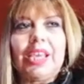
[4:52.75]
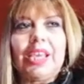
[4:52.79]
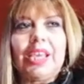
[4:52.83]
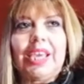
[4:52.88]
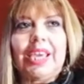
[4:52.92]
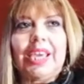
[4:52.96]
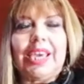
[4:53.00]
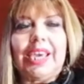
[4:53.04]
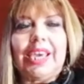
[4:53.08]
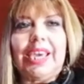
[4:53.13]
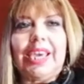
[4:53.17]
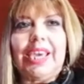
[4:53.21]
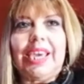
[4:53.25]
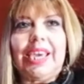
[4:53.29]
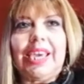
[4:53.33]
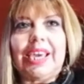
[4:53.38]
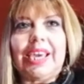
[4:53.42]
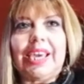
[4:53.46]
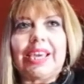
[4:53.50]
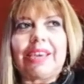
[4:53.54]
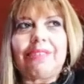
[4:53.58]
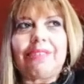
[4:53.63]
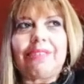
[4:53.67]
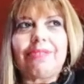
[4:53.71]

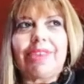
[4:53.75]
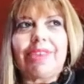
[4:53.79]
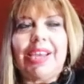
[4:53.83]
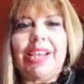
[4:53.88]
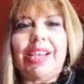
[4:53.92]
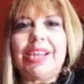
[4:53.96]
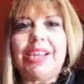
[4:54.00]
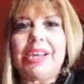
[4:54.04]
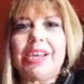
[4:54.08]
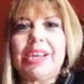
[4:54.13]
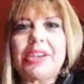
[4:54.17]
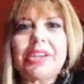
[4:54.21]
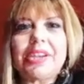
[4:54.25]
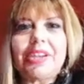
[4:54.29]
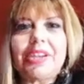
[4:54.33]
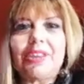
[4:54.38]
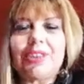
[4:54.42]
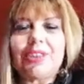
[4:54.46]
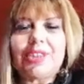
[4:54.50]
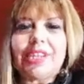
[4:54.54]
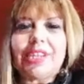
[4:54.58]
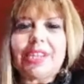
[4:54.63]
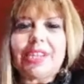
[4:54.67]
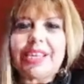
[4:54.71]
Eh, el
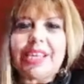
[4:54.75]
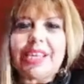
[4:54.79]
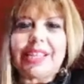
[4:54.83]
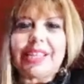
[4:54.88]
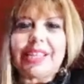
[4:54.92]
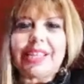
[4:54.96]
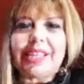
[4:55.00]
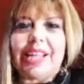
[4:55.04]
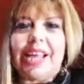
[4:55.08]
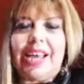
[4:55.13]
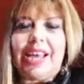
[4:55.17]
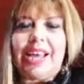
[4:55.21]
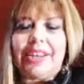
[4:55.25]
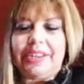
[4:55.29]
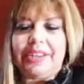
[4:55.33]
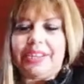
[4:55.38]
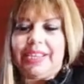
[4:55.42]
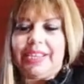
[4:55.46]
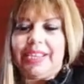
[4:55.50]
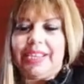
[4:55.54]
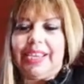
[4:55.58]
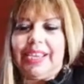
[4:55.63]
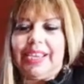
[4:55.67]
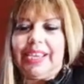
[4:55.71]
guerrero tiene que estar
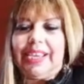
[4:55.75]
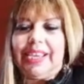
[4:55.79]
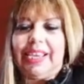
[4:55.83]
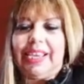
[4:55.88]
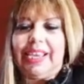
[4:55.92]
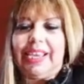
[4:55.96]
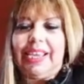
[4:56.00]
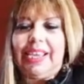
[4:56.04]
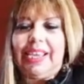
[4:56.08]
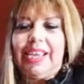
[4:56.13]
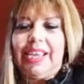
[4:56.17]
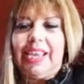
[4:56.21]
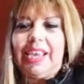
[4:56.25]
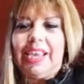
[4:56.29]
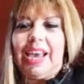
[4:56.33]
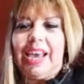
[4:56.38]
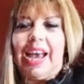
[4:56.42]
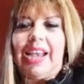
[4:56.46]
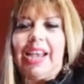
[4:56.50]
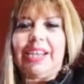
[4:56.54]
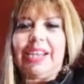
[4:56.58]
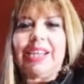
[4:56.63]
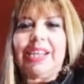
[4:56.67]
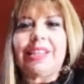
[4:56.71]
eh,
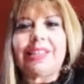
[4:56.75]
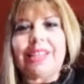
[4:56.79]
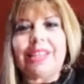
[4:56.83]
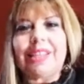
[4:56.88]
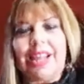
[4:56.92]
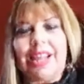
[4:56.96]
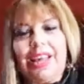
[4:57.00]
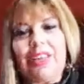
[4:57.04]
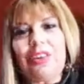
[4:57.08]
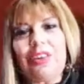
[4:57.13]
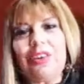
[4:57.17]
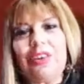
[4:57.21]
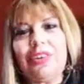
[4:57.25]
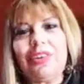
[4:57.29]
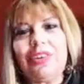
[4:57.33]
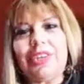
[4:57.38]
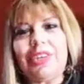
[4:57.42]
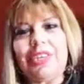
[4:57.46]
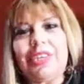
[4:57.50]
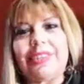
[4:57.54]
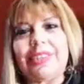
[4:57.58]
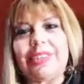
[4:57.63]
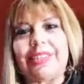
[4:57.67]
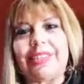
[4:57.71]
alistado
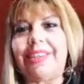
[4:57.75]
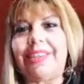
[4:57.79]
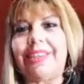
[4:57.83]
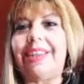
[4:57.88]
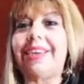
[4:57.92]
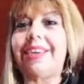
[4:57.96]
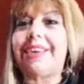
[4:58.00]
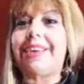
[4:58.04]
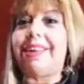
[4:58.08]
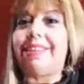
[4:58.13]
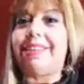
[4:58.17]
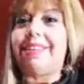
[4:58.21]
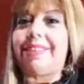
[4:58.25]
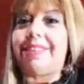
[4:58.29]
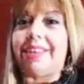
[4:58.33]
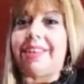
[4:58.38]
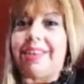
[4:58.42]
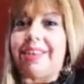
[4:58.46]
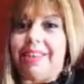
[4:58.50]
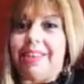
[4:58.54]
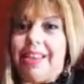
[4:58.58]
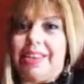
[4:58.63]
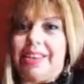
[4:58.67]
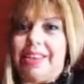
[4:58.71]
y se tiene que
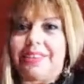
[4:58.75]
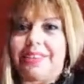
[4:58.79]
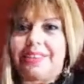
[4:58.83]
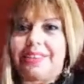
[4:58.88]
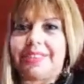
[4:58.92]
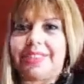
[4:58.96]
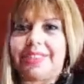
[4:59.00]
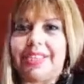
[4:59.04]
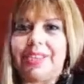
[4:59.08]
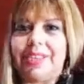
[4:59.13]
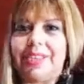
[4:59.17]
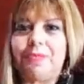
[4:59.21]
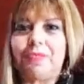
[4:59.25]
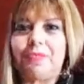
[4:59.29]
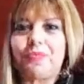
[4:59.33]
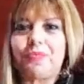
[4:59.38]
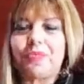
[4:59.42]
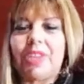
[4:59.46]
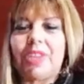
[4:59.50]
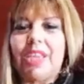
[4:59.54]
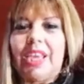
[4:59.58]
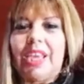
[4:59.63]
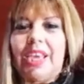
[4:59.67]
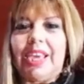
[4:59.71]
entrenar, ¿sí?
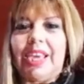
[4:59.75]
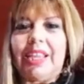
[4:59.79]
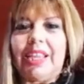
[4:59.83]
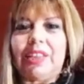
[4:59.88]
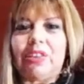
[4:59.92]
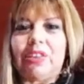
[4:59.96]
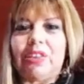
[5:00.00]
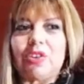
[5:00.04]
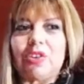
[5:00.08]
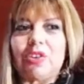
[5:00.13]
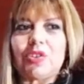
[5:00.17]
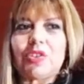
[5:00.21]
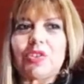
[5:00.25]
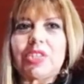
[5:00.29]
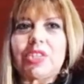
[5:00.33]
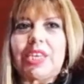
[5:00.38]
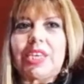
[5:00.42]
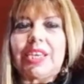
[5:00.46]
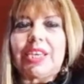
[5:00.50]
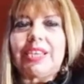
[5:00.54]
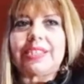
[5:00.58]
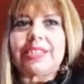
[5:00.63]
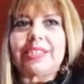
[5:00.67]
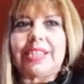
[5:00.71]

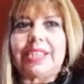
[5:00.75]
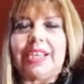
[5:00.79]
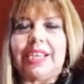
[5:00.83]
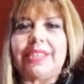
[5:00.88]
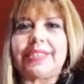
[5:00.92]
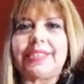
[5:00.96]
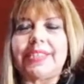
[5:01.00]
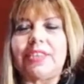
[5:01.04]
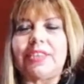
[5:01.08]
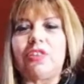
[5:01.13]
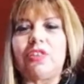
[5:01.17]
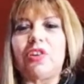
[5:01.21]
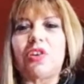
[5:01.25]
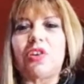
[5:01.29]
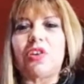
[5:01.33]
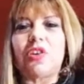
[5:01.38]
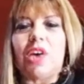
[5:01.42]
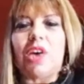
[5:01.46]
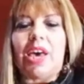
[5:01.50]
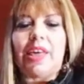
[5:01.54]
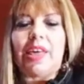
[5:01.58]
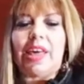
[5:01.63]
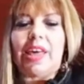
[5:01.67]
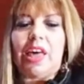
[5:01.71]
Entonces el Señor
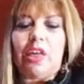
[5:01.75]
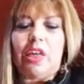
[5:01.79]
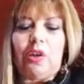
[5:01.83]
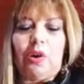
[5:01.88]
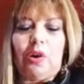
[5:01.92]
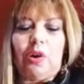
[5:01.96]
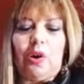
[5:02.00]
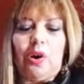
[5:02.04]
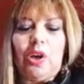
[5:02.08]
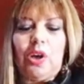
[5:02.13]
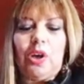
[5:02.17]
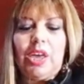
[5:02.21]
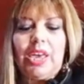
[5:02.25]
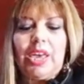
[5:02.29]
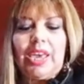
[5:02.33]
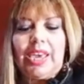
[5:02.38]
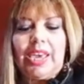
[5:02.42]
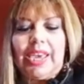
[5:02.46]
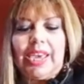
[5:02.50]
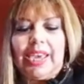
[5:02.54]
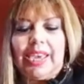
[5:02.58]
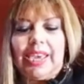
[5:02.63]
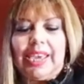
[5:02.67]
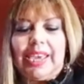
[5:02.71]
nos ha dado
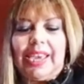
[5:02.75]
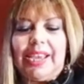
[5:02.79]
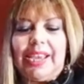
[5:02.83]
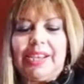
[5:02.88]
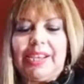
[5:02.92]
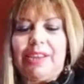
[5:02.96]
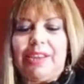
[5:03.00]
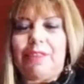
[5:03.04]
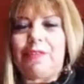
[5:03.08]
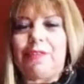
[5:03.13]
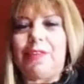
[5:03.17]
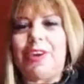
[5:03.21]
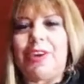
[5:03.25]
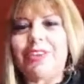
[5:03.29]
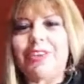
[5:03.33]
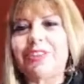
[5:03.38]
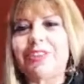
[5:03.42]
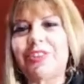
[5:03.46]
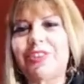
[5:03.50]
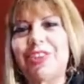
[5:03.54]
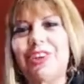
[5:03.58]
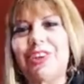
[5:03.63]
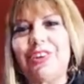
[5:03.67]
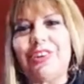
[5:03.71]
eh, en
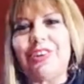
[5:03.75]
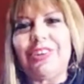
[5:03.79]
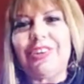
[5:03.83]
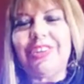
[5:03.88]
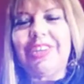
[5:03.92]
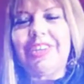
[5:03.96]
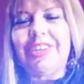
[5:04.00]
Efesio